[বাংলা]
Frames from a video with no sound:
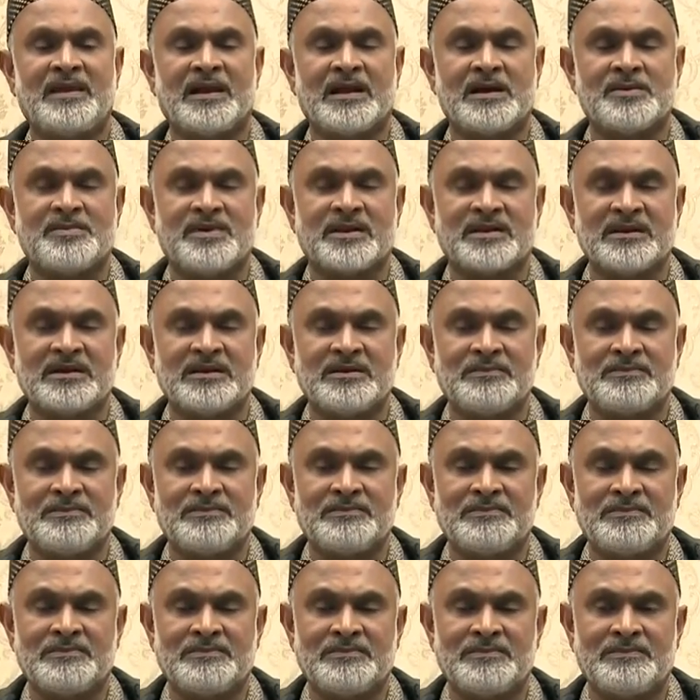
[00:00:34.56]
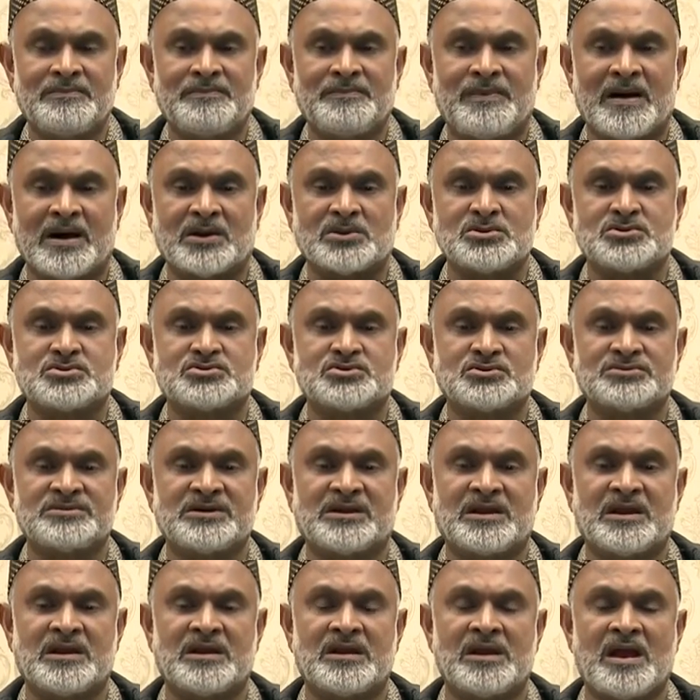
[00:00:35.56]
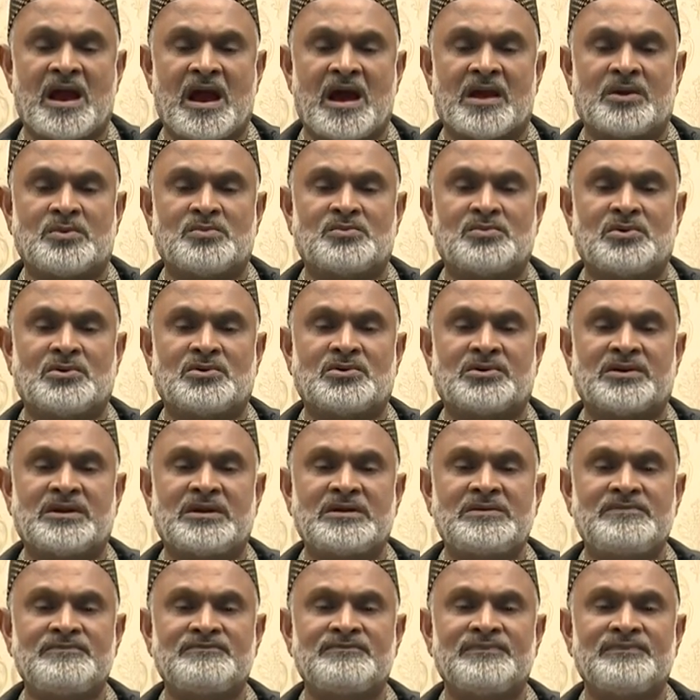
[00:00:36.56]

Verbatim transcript: একেবারে পারস্য থেকে আরম্ভ করে